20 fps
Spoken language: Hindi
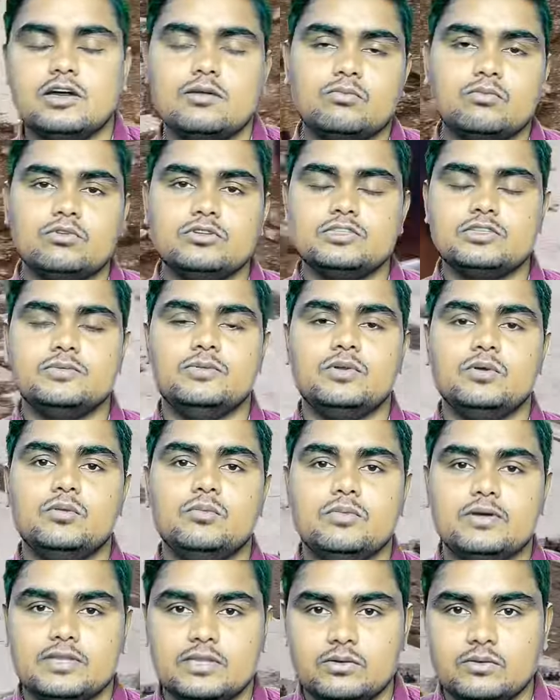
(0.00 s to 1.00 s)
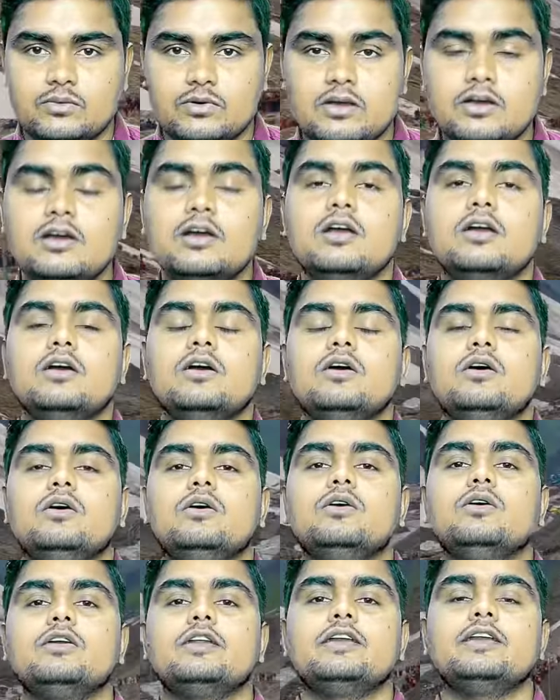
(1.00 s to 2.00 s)
आपको इस वीडियो में बताऊँगा
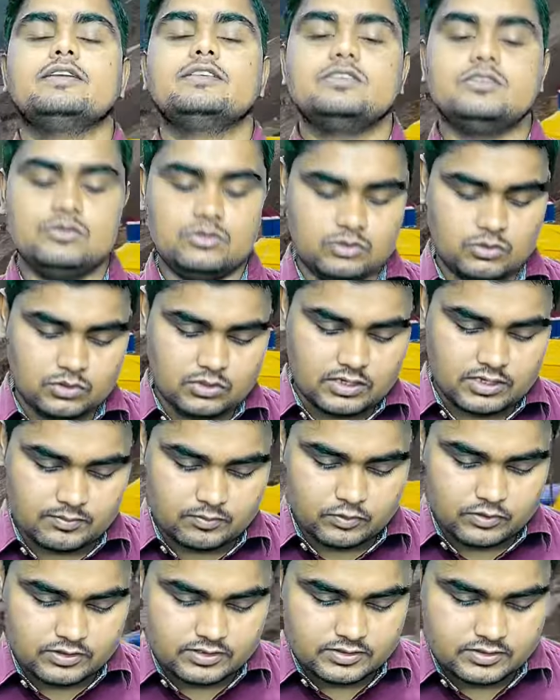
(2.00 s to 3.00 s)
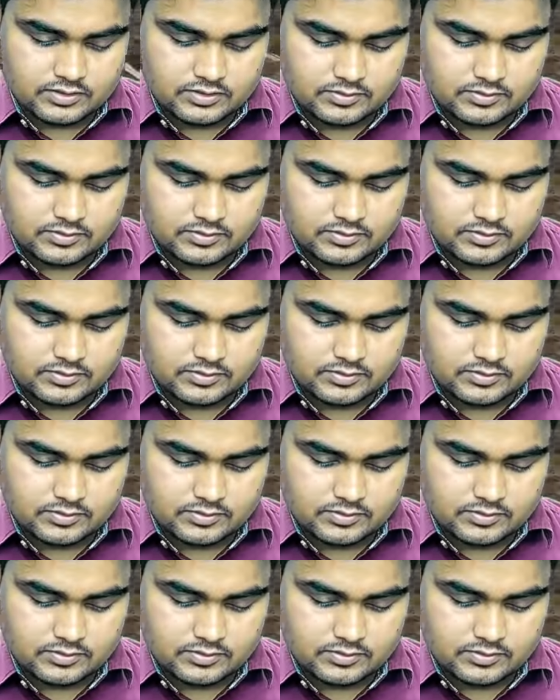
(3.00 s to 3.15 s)
और एक चीज़ और आपको एक